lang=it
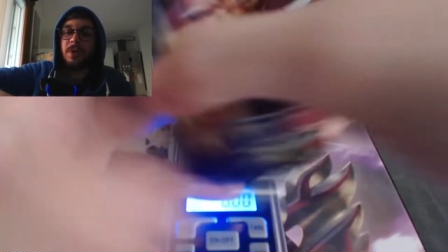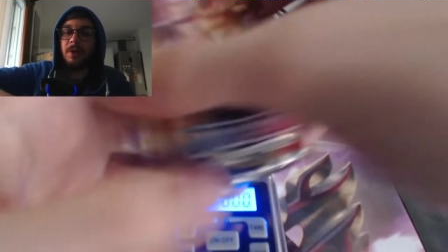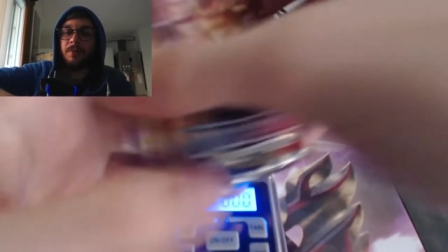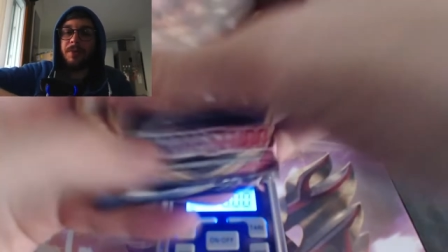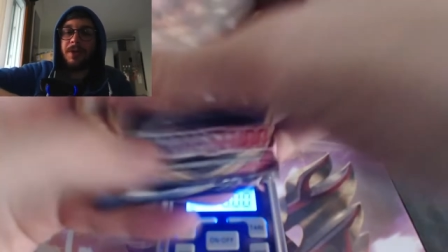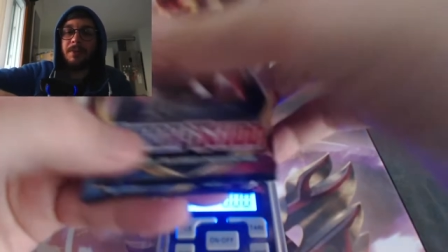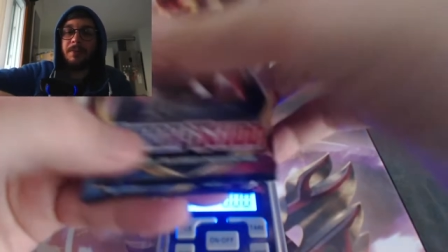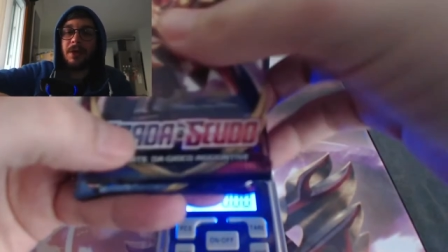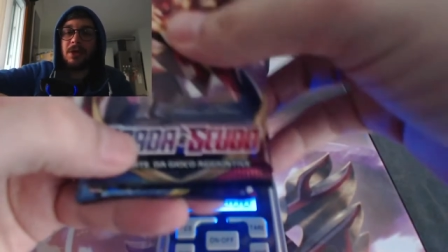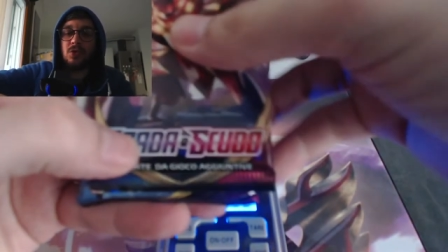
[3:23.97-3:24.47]

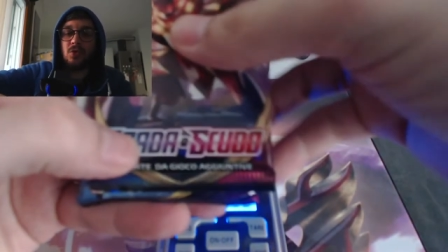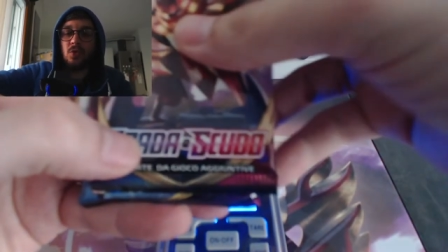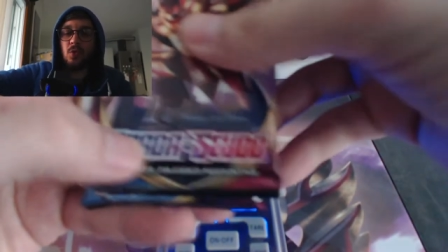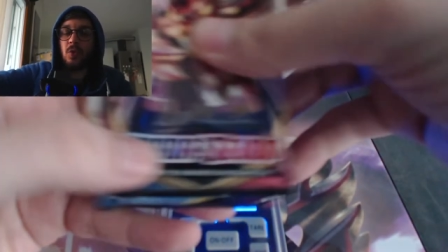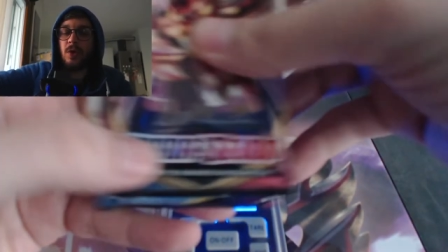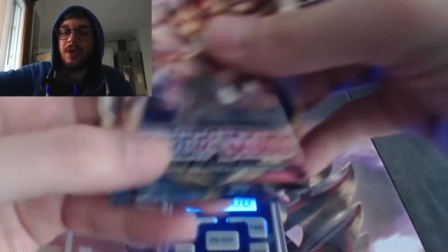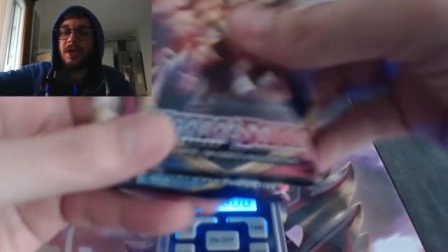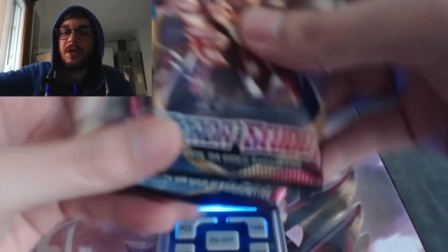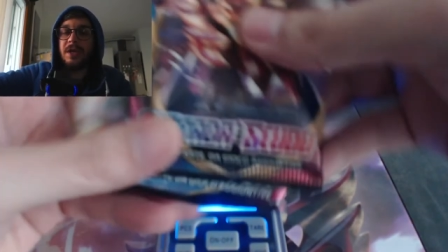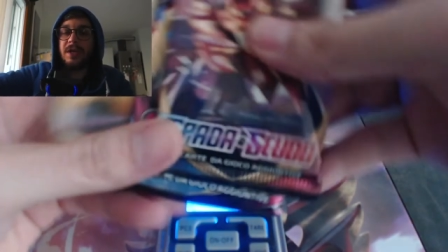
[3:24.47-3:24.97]
prima i
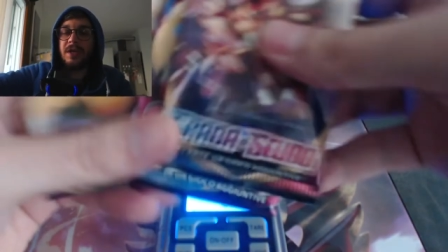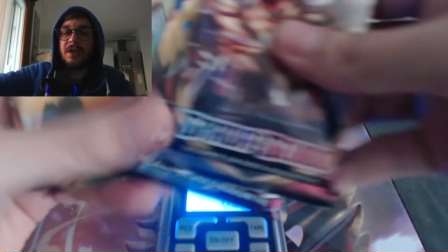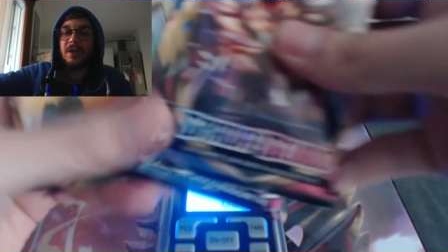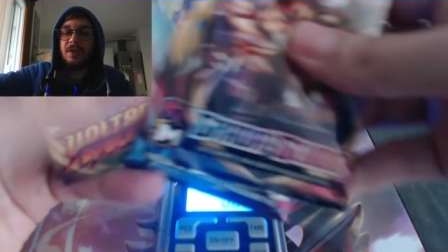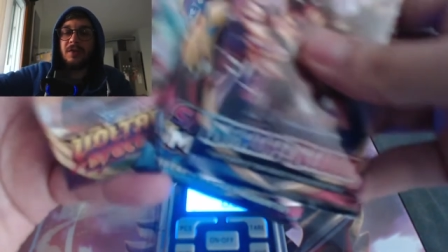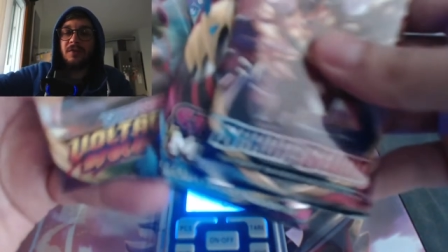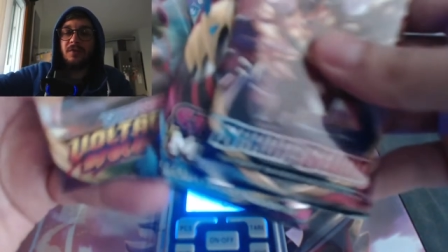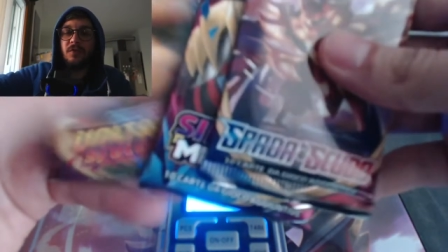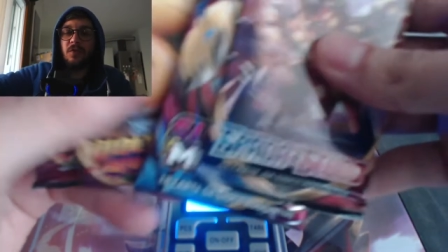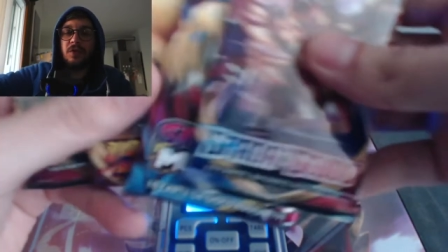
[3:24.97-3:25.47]
due
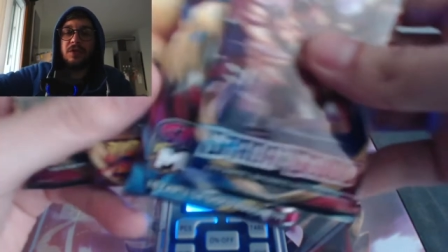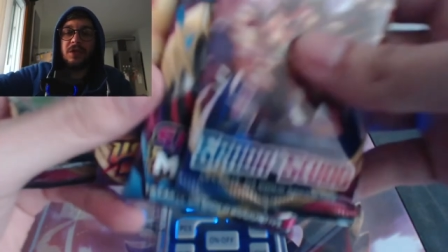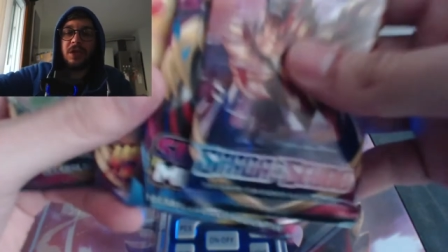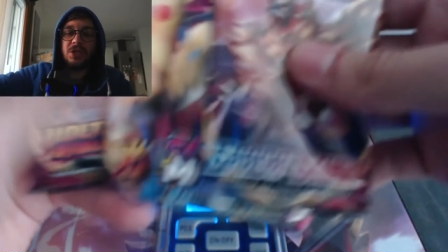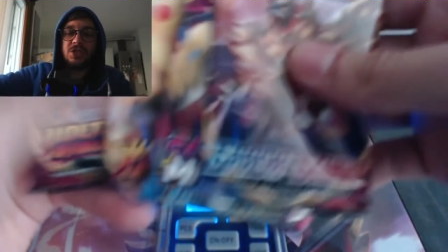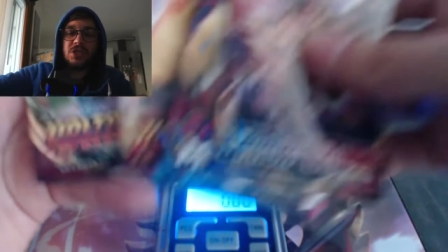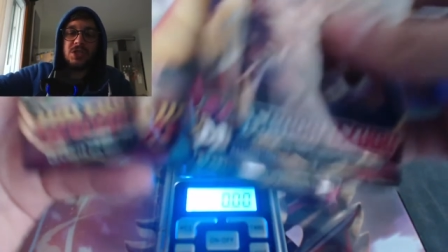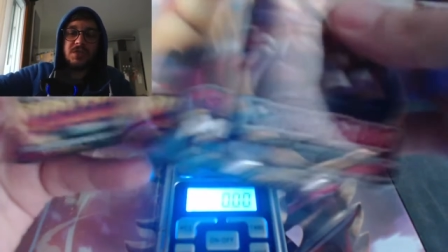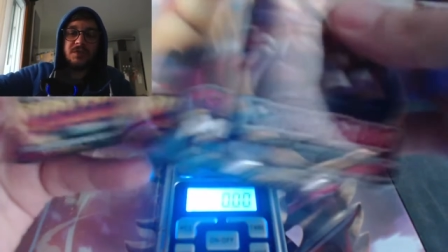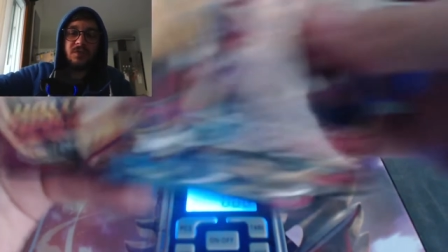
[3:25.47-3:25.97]

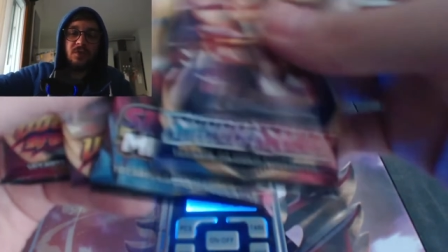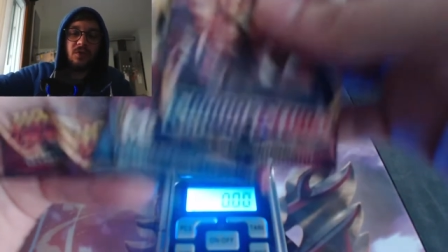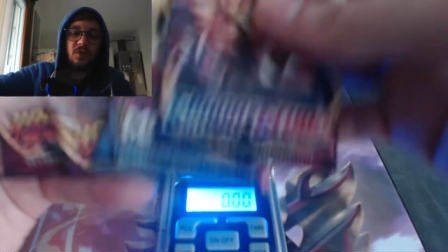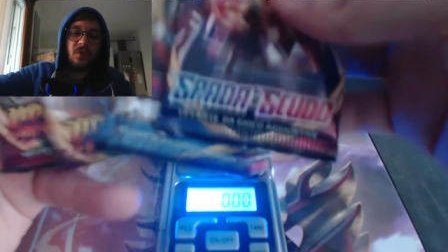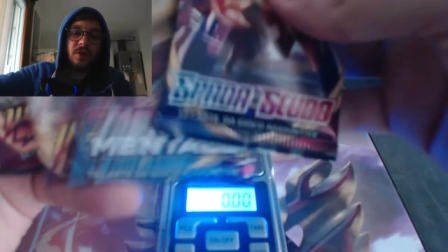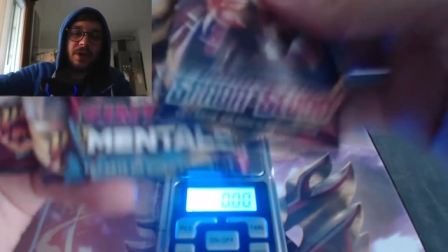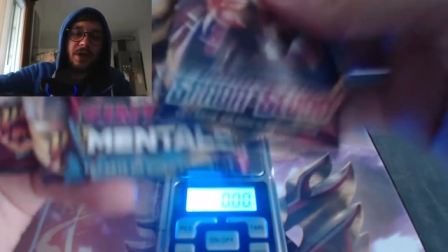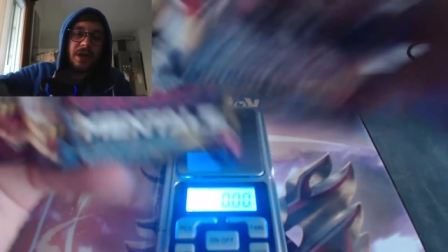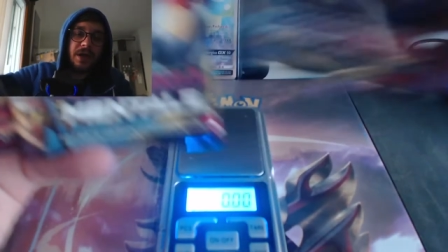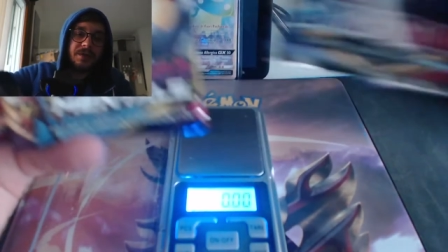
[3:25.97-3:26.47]
voltaggi
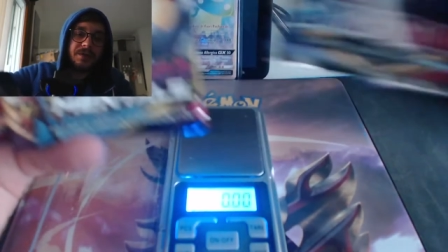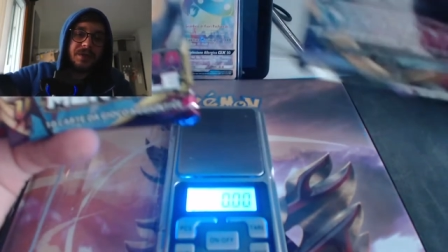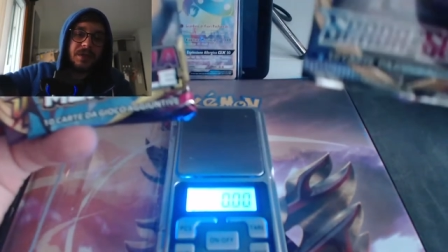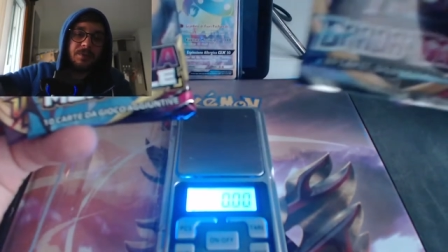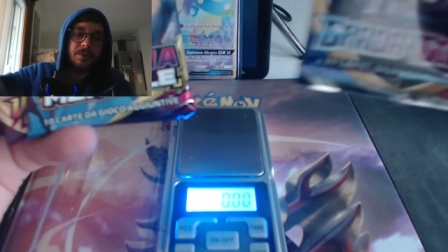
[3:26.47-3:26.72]
sfolgoranti,